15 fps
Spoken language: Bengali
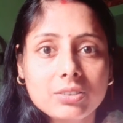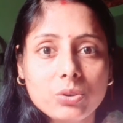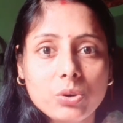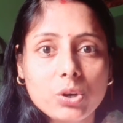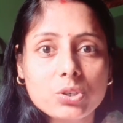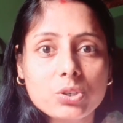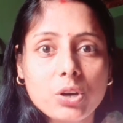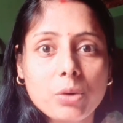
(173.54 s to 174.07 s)
ও
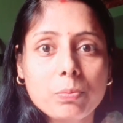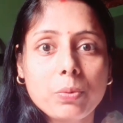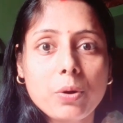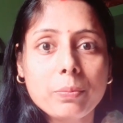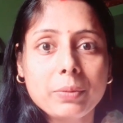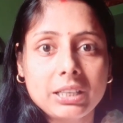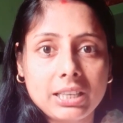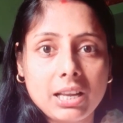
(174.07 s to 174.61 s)
সভ্য
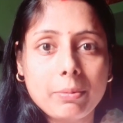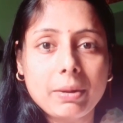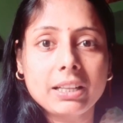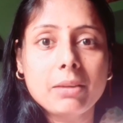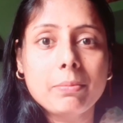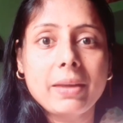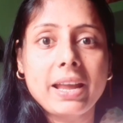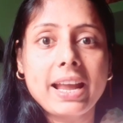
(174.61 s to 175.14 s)

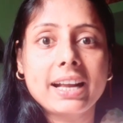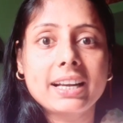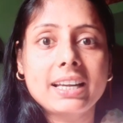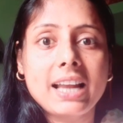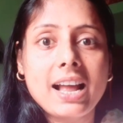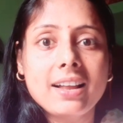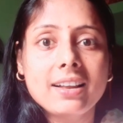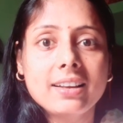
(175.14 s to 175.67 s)
মিথ্যেবাদী মেয়ে
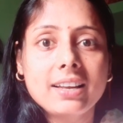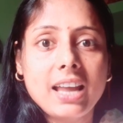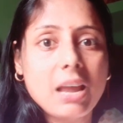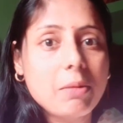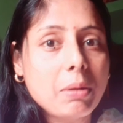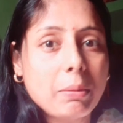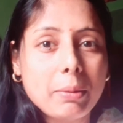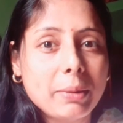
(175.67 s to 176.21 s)
একটা
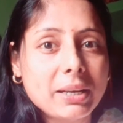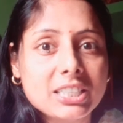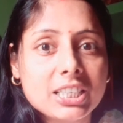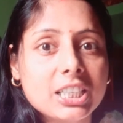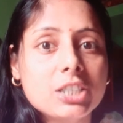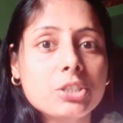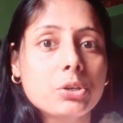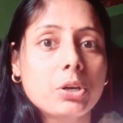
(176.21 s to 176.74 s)
এইভাবে বেশি
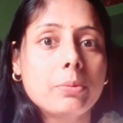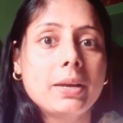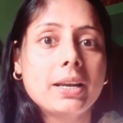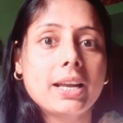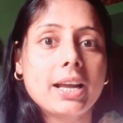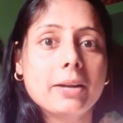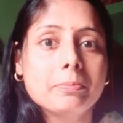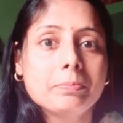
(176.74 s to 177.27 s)
দিন চলবে
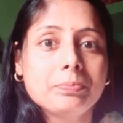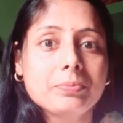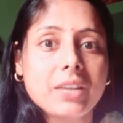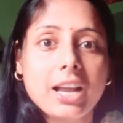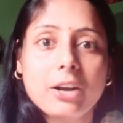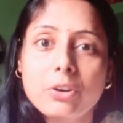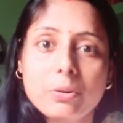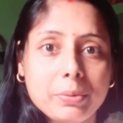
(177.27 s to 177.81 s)
না
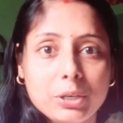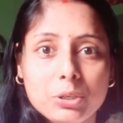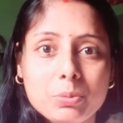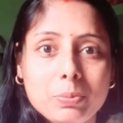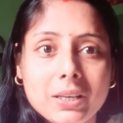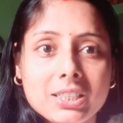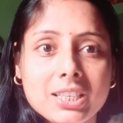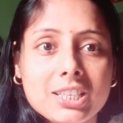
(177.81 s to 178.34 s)
এখন ভিউজ
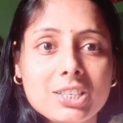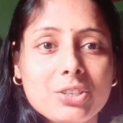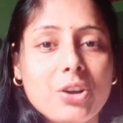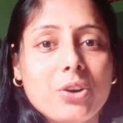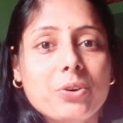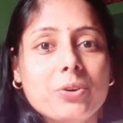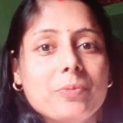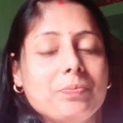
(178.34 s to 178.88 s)
পাচ্ছিস তো
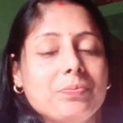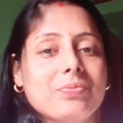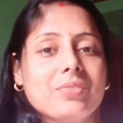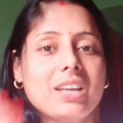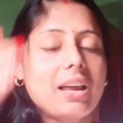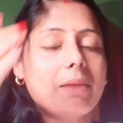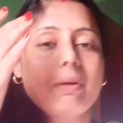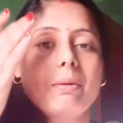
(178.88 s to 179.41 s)

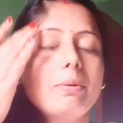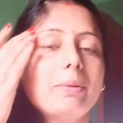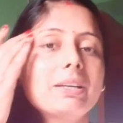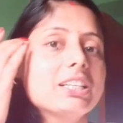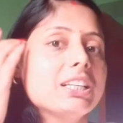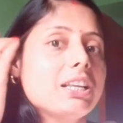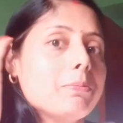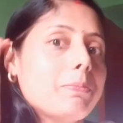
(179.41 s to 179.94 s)
এইভাবে
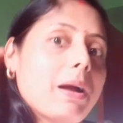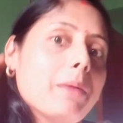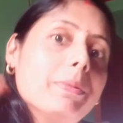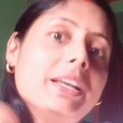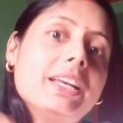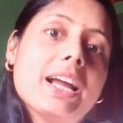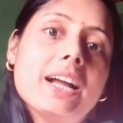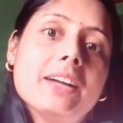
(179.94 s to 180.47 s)
বেশি দিন পাবি
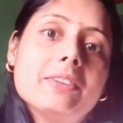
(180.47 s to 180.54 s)
না